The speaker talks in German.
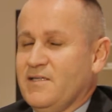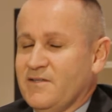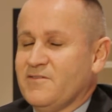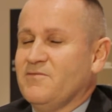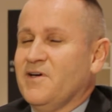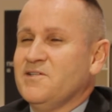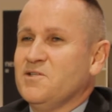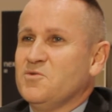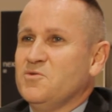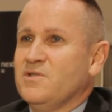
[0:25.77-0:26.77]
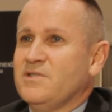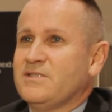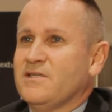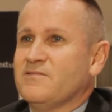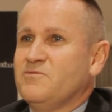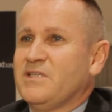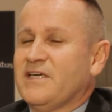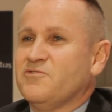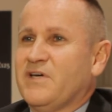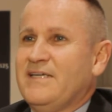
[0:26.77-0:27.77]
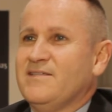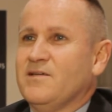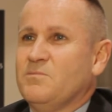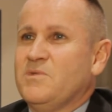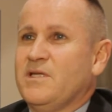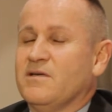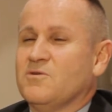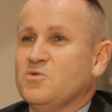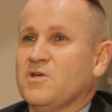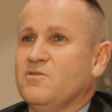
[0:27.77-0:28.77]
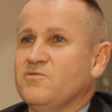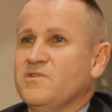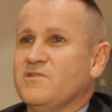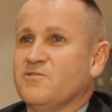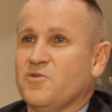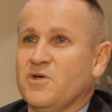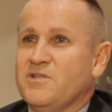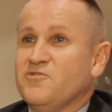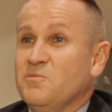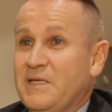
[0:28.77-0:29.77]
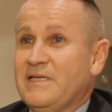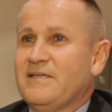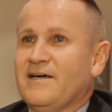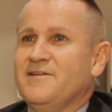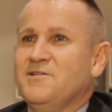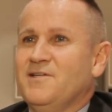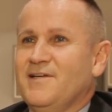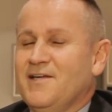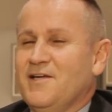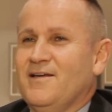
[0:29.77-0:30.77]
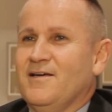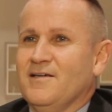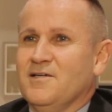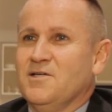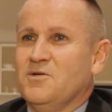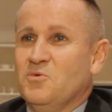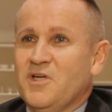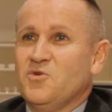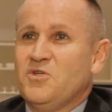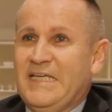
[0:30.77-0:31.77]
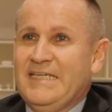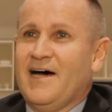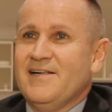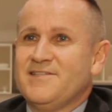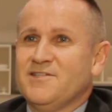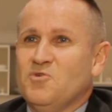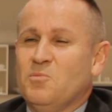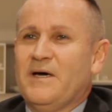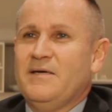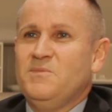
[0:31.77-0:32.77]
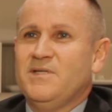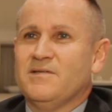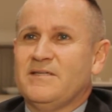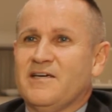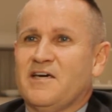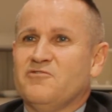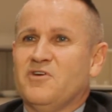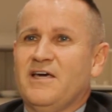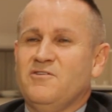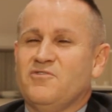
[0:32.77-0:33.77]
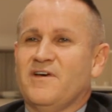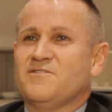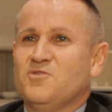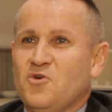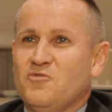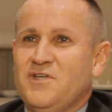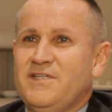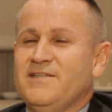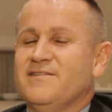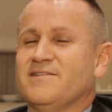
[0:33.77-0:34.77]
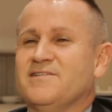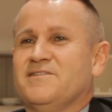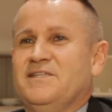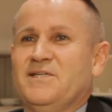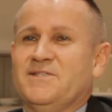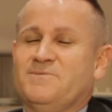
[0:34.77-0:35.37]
Das zweite natürlich, dass wir einen Referent haben, der gut drauf ist, der Freude vermitteln kann äh, und natürlich die Inhalte, wobei mir der Referent fast noch wichtig ist als der Inhalt.